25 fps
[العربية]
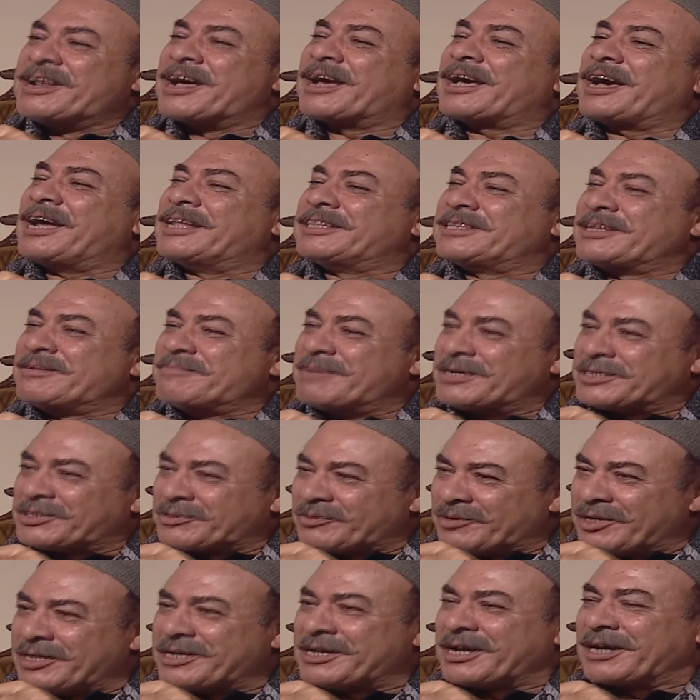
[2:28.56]
انك قد
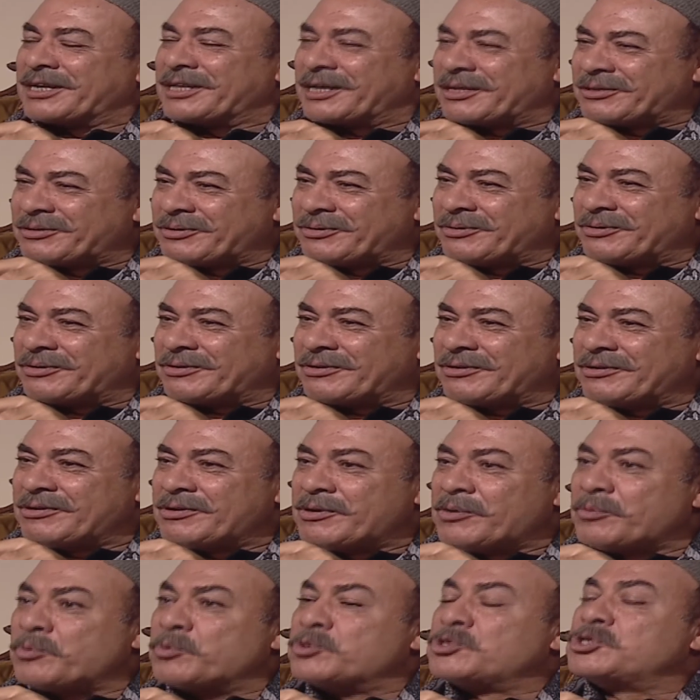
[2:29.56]
المسؤوليه يا دكتور
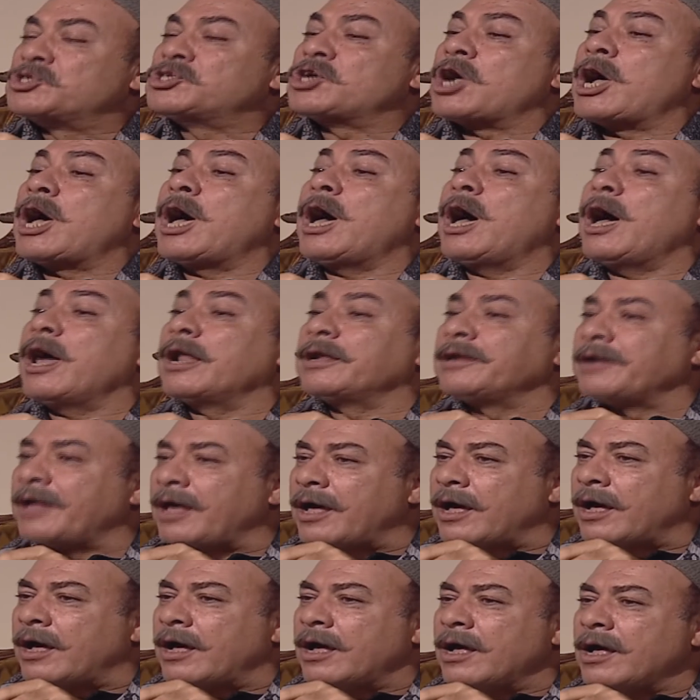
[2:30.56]
وان شاء
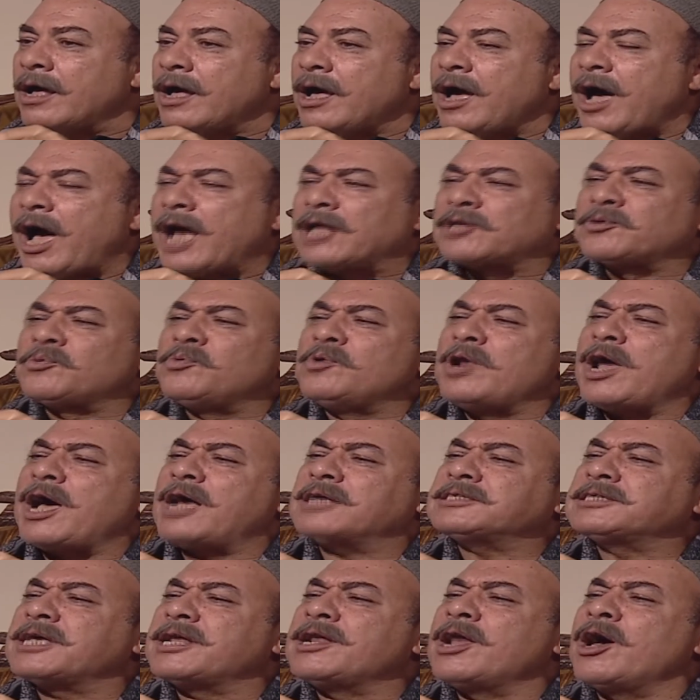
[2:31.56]
الله هتكون
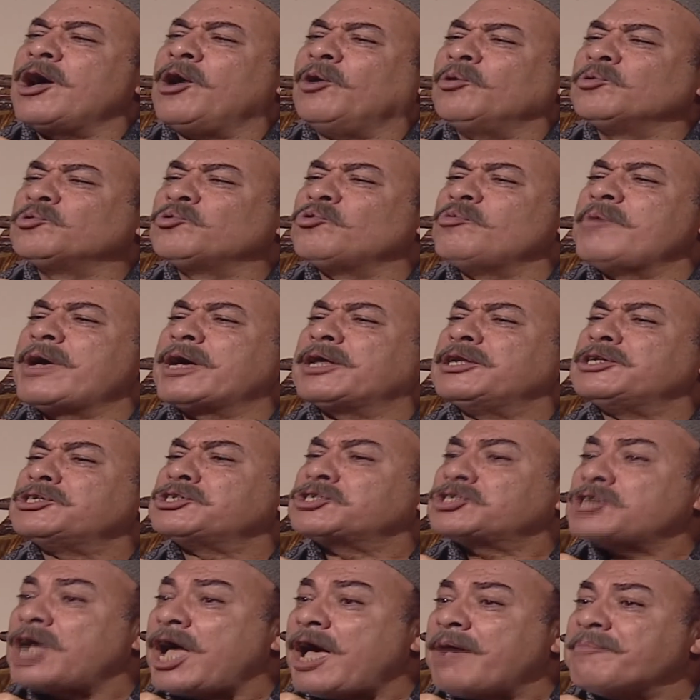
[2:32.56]
احسنها عضو مجلس
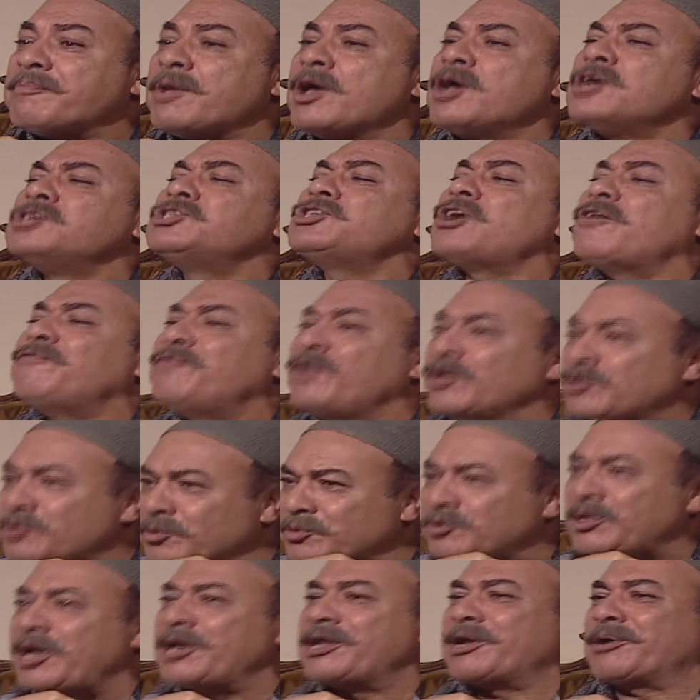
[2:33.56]
الشعب شافته
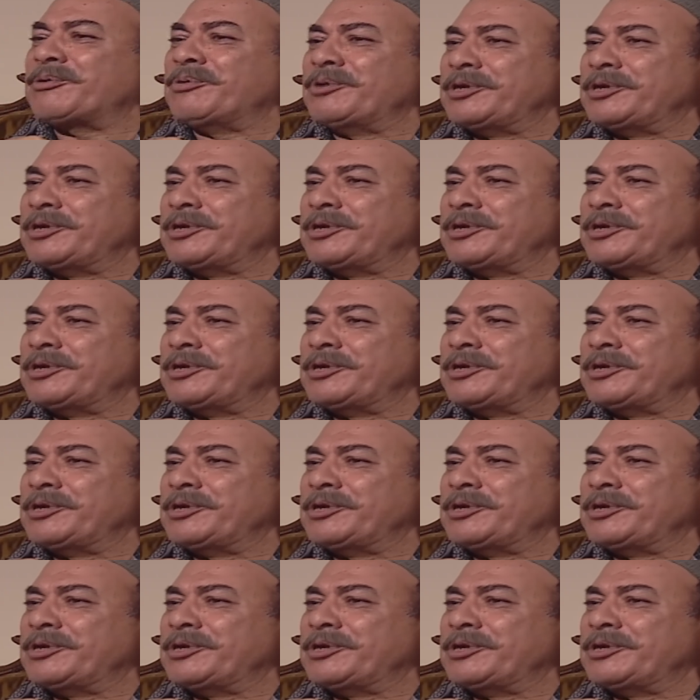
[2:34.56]
الدايره